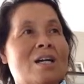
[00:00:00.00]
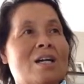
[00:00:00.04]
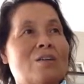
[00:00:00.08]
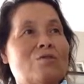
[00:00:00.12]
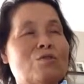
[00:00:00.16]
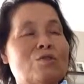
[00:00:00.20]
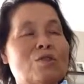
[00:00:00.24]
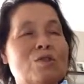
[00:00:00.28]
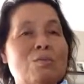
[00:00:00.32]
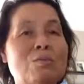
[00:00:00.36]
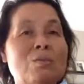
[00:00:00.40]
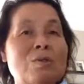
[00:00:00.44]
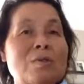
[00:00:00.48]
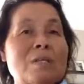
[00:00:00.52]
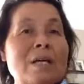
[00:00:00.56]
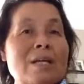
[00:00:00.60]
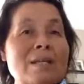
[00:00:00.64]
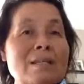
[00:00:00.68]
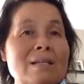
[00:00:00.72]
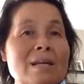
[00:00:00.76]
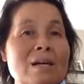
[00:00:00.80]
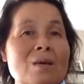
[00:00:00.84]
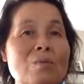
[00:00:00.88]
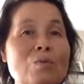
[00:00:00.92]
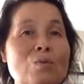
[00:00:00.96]
예수님은
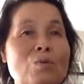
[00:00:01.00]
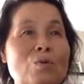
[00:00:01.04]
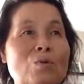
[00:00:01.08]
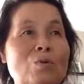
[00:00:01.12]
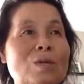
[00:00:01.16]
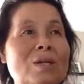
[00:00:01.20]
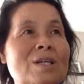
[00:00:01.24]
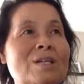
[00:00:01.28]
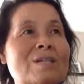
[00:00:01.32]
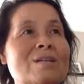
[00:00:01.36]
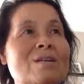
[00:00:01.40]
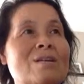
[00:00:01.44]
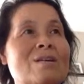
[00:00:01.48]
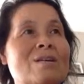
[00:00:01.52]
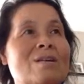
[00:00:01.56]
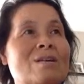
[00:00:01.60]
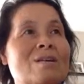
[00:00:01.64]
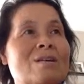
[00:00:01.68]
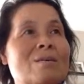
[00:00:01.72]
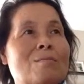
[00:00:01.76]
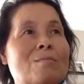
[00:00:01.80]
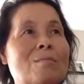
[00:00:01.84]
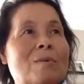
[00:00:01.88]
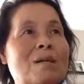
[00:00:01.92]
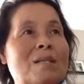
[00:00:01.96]

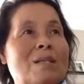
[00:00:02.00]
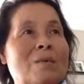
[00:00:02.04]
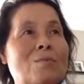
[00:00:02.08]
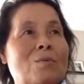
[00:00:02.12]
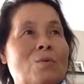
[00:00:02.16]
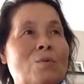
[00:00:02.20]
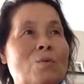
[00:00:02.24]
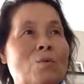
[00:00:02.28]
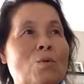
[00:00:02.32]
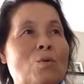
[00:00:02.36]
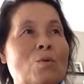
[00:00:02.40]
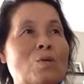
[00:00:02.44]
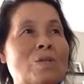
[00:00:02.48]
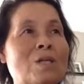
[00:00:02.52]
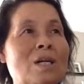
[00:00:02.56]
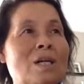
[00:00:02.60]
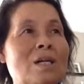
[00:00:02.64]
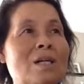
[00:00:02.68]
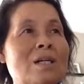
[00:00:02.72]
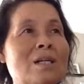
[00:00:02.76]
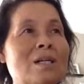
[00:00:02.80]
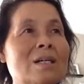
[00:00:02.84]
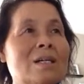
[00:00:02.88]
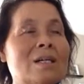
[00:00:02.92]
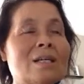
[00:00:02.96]
산상보온에서 마태복음
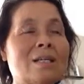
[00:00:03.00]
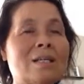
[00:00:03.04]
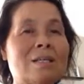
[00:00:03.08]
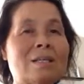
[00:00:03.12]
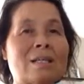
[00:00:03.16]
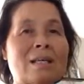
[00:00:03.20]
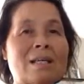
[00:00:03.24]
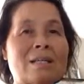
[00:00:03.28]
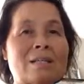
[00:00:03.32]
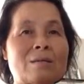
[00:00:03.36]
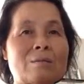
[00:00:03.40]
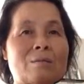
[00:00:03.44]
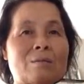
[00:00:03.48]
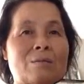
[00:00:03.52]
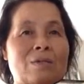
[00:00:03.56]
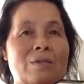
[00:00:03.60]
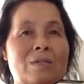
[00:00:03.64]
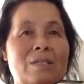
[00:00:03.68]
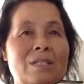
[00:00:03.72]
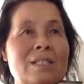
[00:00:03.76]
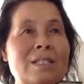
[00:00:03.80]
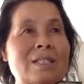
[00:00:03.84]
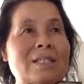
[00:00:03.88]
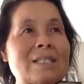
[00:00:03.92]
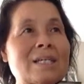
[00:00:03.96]

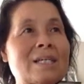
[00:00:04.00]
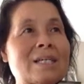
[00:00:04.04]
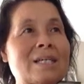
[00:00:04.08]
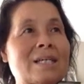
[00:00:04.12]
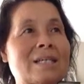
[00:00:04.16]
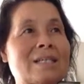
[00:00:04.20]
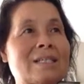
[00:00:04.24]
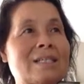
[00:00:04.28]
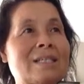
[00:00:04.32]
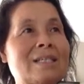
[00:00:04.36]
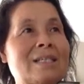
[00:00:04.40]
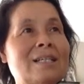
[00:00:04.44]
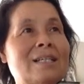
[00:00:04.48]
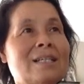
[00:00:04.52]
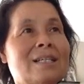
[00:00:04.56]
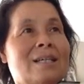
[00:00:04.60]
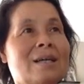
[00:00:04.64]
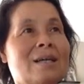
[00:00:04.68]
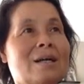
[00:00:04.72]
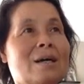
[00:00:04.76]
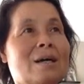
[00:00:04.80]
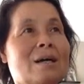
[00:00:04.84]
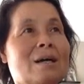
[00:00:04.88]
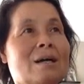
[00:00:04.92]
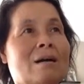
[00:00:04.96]
5장에서부터 7장까지
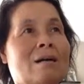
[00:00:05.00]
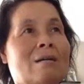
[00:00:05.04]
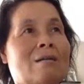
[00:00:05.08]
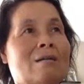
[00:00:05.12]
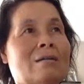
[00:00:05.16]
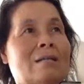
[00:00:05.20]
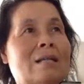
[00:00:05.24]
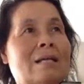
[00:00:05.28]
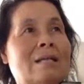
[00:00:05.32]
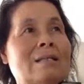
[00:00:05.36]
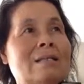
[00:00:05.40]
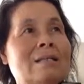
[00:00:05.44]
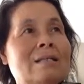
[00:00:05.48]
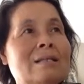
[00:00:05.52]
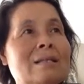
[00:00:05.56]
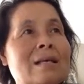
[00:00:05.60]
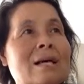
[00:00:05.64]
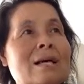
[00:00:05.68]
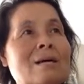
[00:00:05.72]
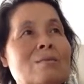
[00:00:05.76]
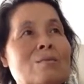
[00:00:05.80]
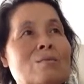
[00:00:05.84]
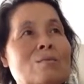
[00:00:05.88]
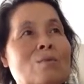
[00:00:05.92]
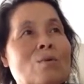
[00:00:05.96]
어,
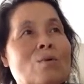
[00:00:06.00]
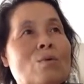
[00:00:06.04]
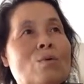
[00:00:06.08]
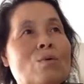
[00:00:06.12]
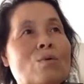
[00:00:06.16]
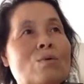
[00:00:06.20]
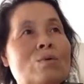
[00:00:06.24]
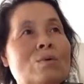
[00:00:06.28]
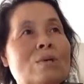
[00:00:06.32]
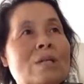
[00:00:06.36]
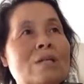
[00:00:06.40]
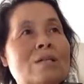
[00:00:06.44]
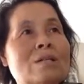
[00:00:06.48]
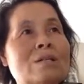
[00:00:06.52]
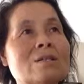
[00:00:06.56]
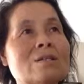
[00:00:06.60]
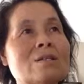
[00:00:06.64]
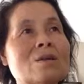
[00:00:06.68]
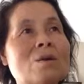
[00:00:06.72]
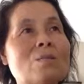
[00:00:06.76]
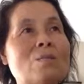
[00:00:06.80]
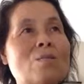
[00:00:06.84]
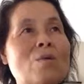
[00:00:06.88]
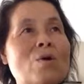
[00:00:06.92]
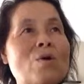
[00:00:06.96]
산상보온에서
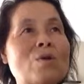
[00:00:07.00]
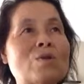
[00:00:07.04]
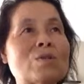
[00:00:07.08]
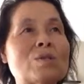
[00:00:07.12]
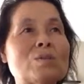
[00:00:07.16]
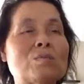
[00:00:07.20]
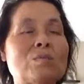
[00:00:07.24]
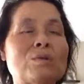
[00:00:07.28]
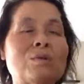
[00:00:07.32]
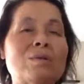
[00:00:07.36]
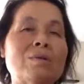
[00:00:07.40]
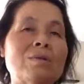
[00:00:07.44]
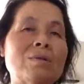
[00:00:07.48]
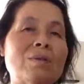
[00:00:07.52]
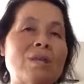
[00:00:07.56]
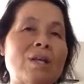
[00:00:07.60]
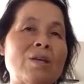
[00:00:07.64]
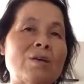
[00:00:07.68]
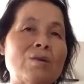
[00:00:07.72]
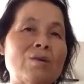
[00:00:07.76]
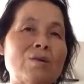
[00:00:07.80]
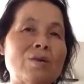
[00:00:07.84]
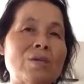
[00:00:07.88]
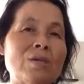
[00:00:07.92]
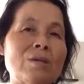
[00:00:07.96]
선포하고 싶었던
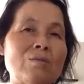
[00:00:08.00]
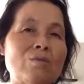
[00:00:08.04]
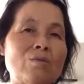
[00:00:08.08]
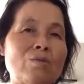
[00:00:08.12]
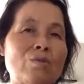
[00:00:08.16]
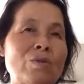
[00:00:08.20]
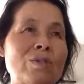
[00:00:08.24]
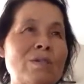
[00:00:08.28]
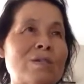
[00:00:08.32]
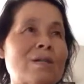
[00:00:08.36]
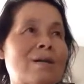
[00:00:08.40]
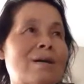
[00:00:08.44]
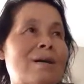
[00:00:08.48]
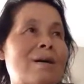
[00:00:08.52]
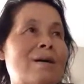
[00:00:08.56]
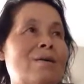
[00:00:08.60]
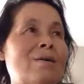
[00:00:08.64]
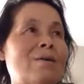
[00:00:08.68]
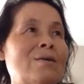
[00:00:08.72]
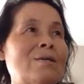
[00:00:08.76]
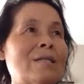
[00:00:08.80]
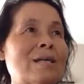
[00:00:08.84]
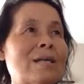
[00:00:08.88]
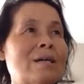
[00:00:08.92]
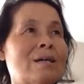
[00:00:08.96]
내용이
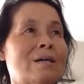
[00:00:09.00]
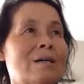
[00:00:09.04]
무엇일까요?